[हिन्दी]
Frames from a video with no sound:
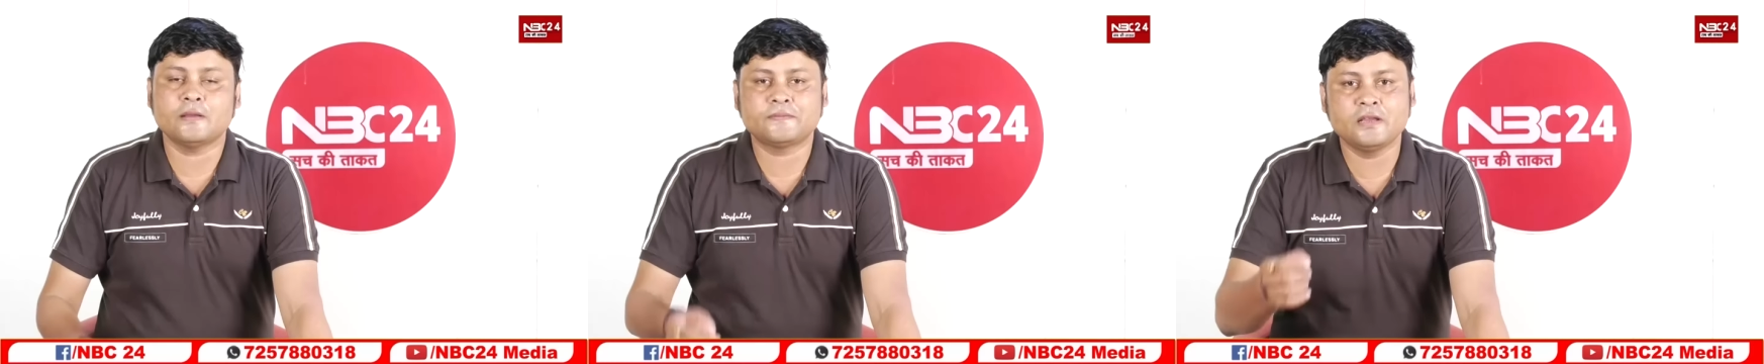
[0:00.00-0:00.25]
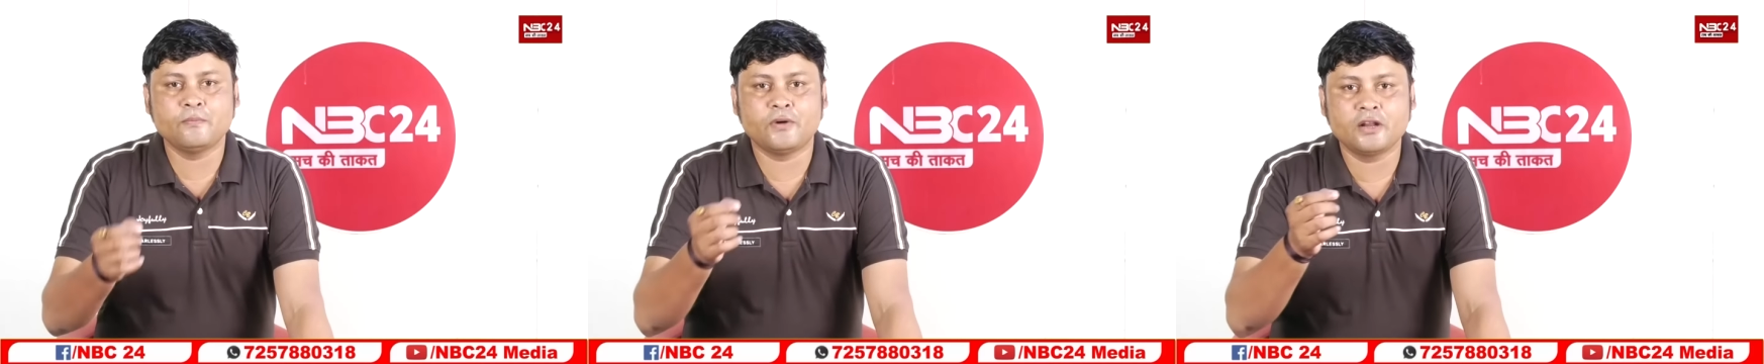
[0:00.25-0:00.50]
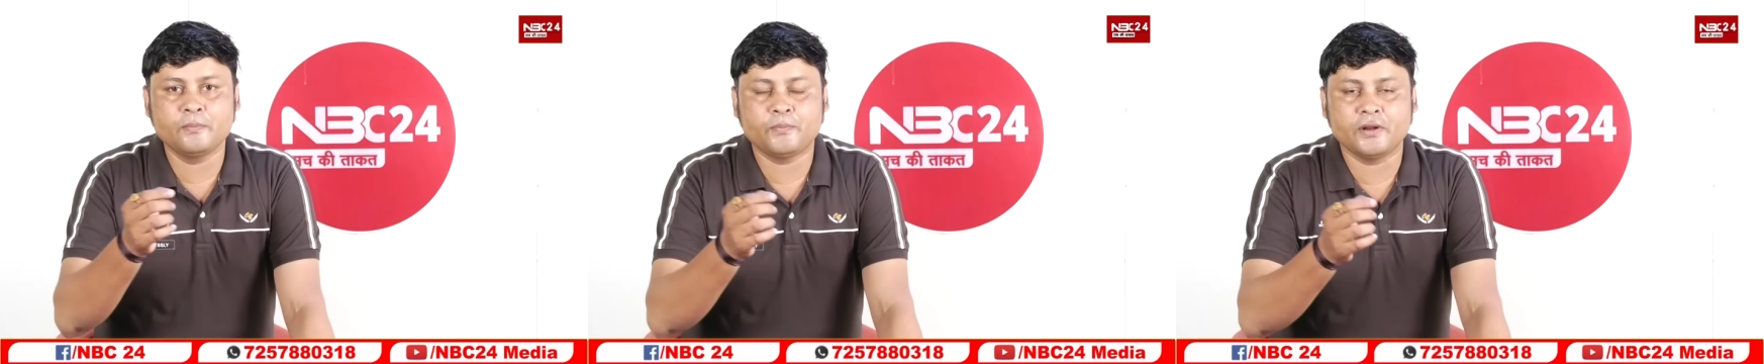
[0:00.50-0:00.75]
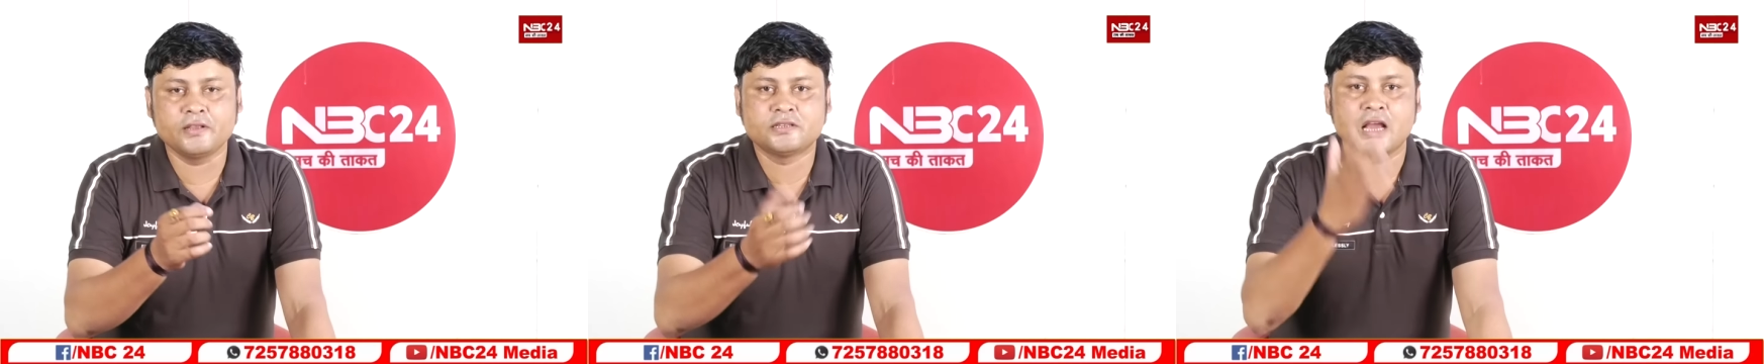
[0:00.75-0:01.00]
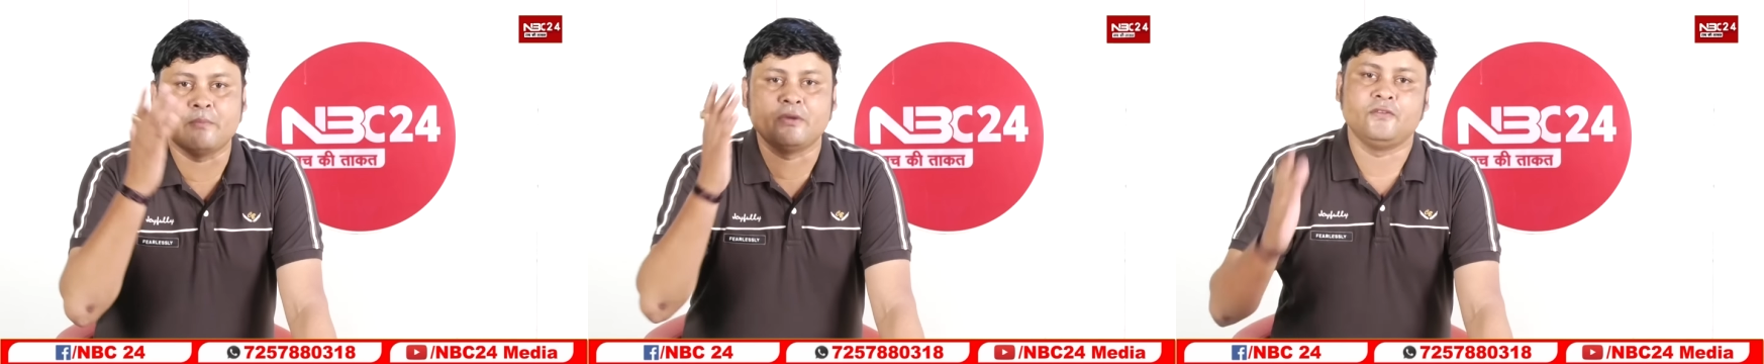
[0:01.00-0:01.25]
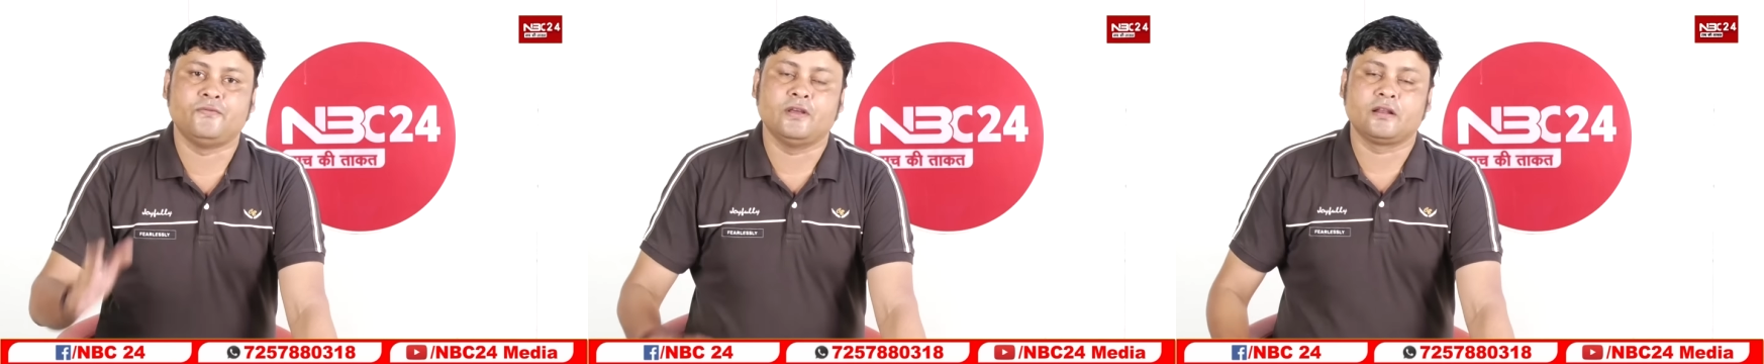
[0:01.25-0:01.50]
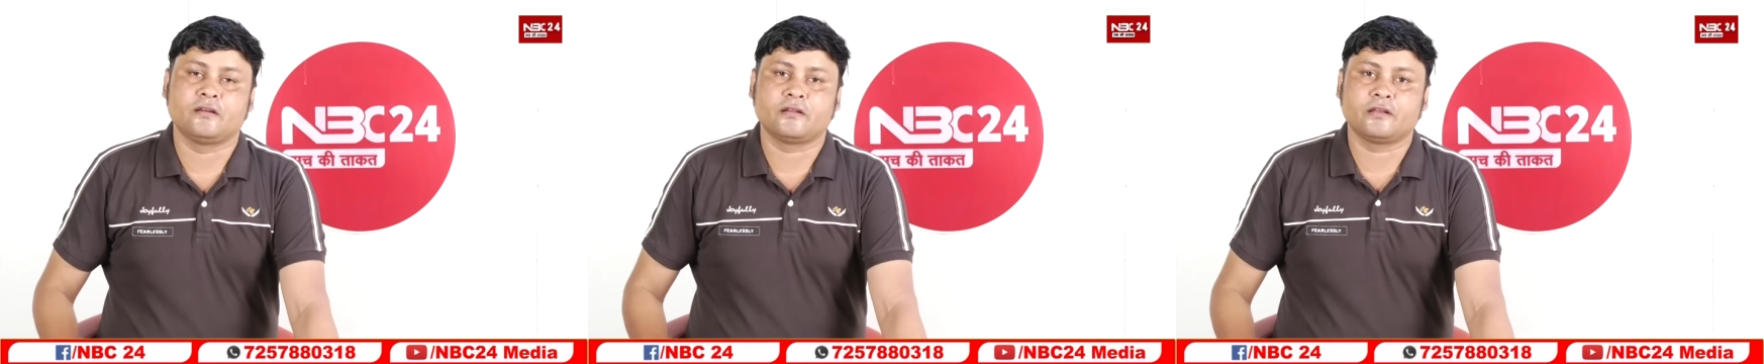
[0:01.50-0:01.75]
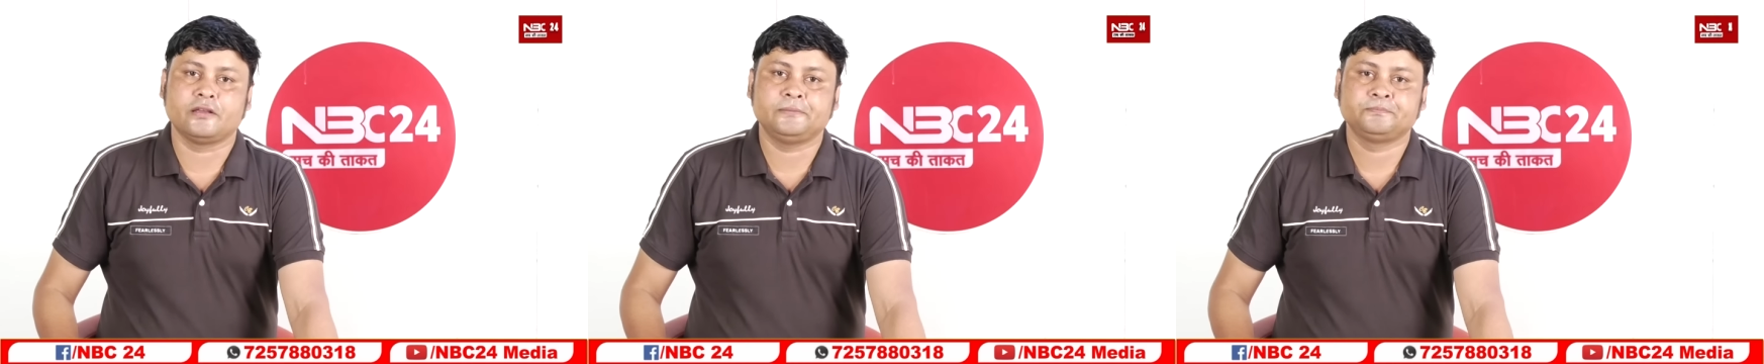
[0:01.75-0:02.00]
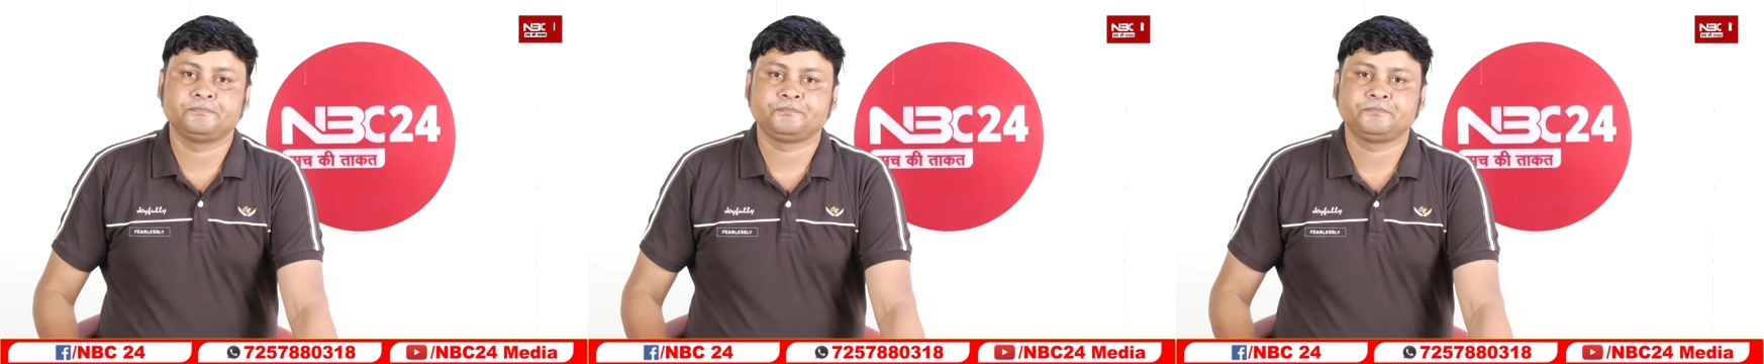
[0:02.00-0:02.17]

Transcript: सबसे बड़ी परीक्षा में ही फेल कर गई